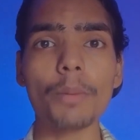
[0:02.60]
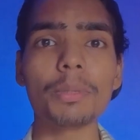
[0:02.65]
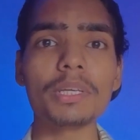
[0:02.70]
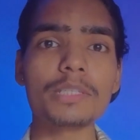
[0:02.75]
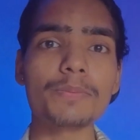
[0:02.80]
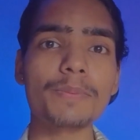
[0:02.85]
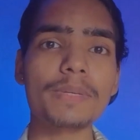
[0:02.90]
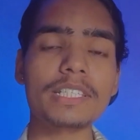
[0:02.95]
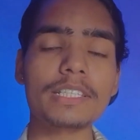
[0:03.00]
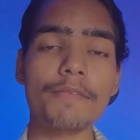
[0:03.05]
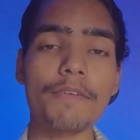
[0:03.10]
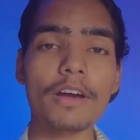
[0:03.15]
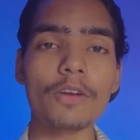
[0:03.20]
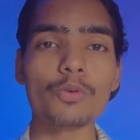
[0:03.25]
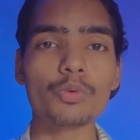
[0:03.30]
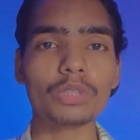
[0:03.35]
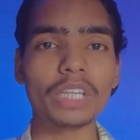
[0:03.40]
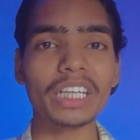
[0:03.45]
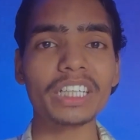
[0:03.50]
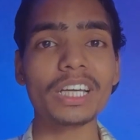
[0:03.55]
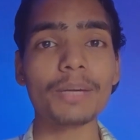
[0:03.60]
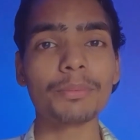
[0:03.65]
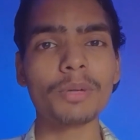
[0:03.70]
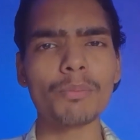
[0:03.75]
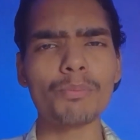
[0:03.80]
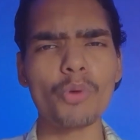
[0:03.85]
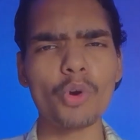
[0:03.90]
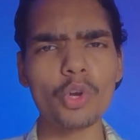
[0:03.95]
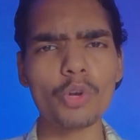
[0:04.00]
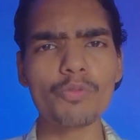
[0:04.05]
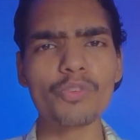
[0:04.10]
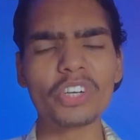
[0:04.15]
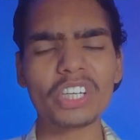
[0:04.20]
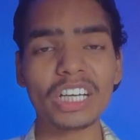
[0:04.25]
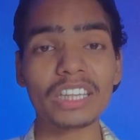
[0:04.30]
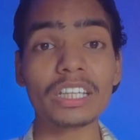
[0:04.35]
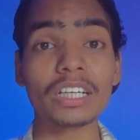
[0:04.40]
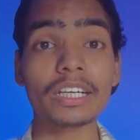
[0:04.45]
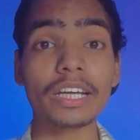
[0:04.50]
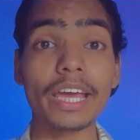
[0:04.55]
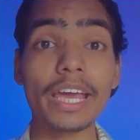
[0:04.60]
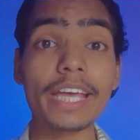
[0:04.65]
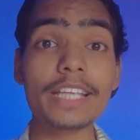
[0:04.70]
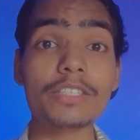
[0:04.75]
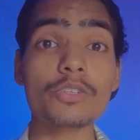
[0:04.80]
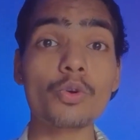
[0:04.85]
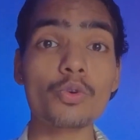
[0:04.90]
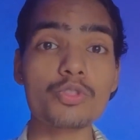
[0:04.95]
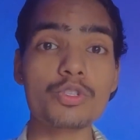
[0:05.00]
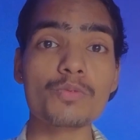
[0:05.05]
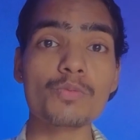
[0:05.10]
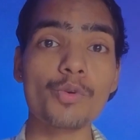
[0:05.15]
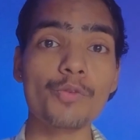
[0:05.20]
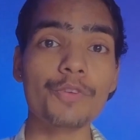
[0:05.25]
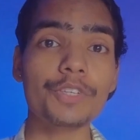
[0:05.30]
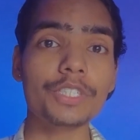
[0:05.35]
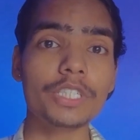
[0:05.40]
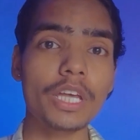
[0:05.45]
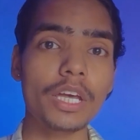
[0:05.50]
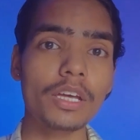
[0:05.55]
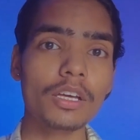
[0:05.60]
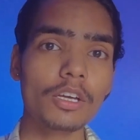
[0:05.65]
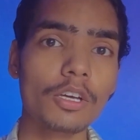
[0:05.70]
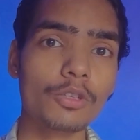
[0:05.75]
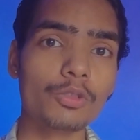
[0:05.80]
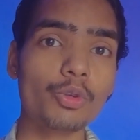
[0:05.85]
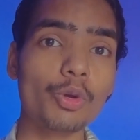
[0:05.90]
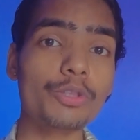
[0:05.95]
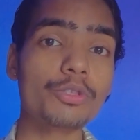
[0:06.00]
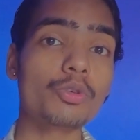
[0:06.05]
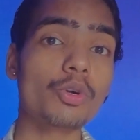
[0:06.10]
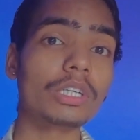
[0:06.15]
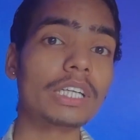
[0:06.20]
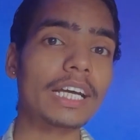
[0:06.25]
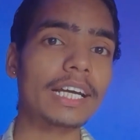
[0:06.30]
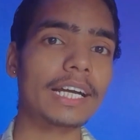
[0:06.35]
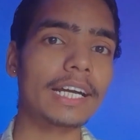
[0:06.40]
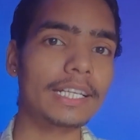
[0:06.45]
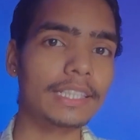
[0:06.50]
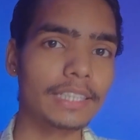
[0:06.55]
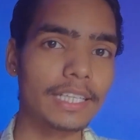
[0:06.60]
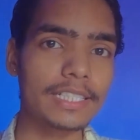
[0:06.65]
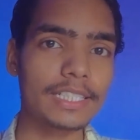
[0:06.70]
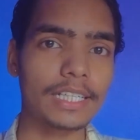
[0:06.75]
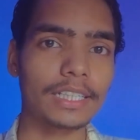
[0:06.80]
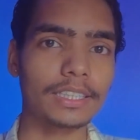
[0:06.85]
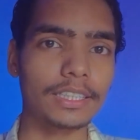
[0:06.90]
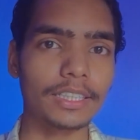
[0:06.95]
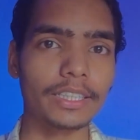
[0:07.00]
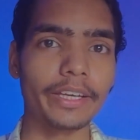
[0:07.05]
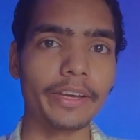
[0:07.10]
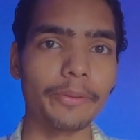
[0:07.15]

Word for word: अब इस पर सवाल उठता है कि अपने बॉलीवुड के अंदर ऐसी कौन सी मूवीज है जो इसको टक्कर दे सकती